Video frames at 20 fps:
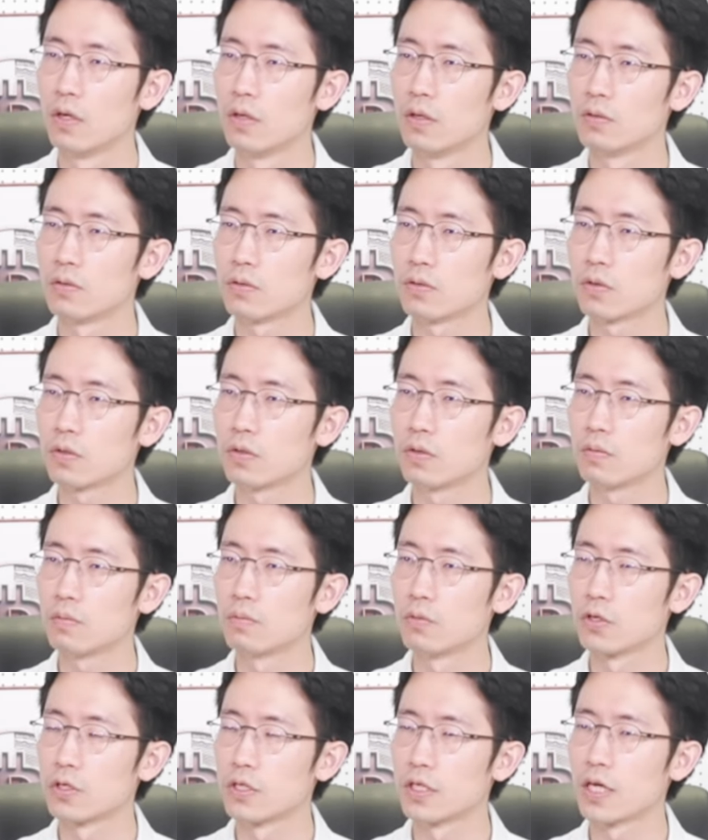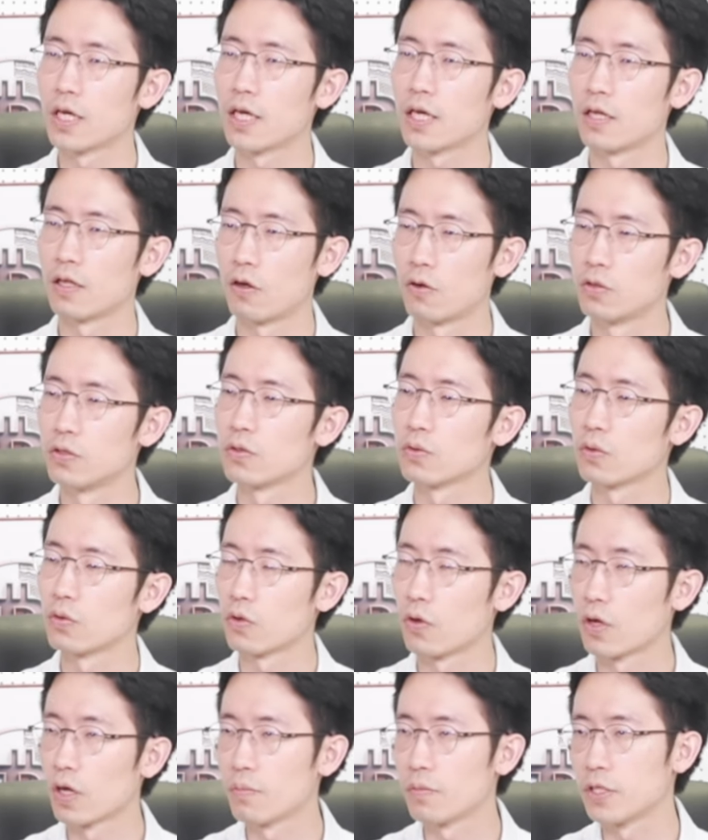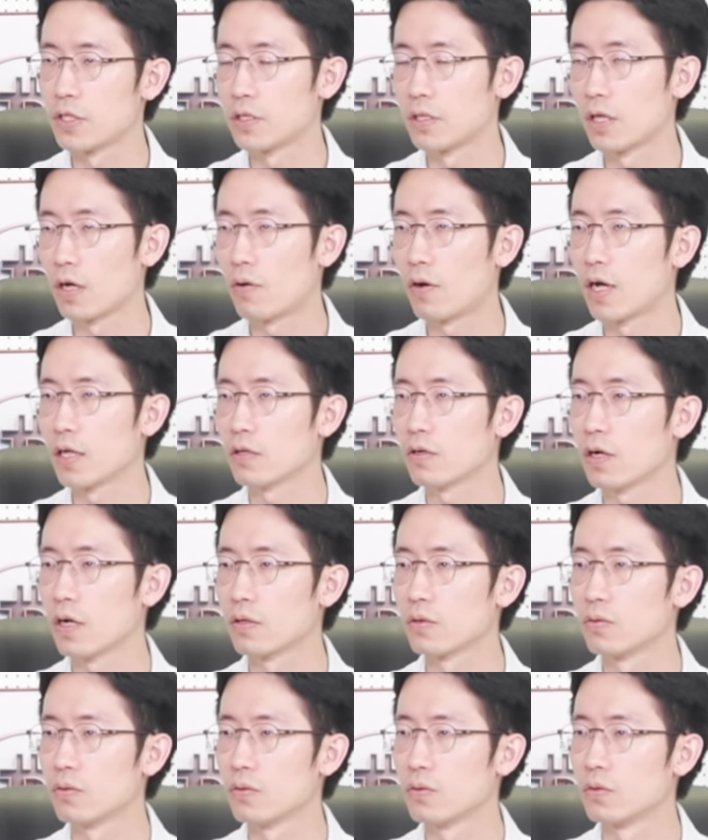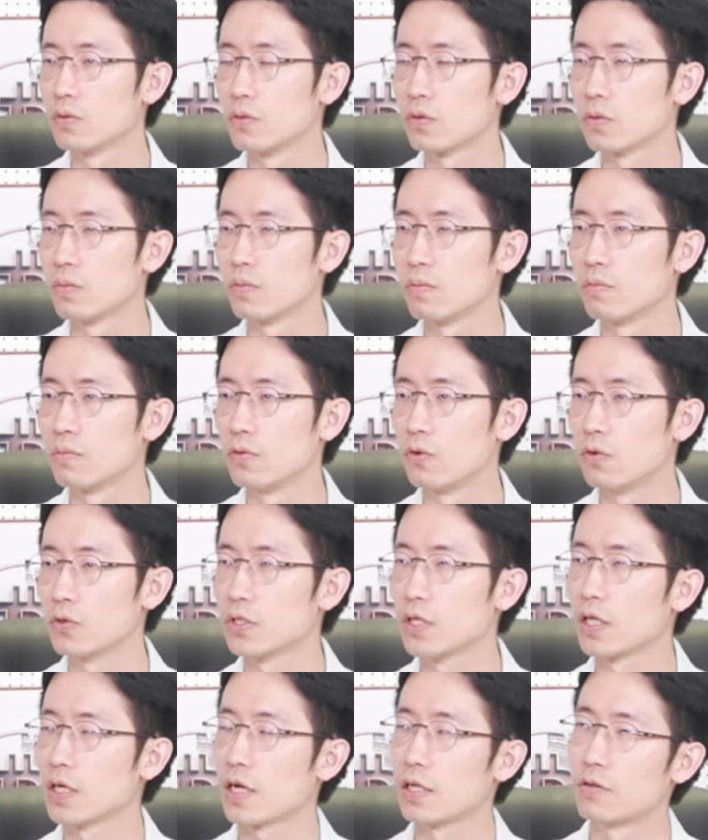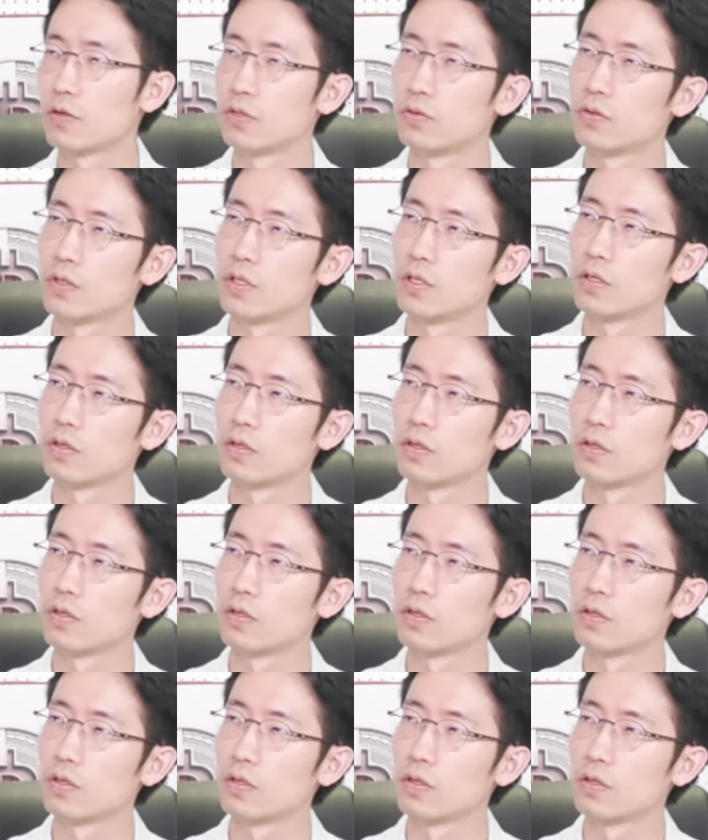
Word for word: 조금 그게 어느 정도 영향을 미친다고 하더라도 조금 호재가 될 수 있는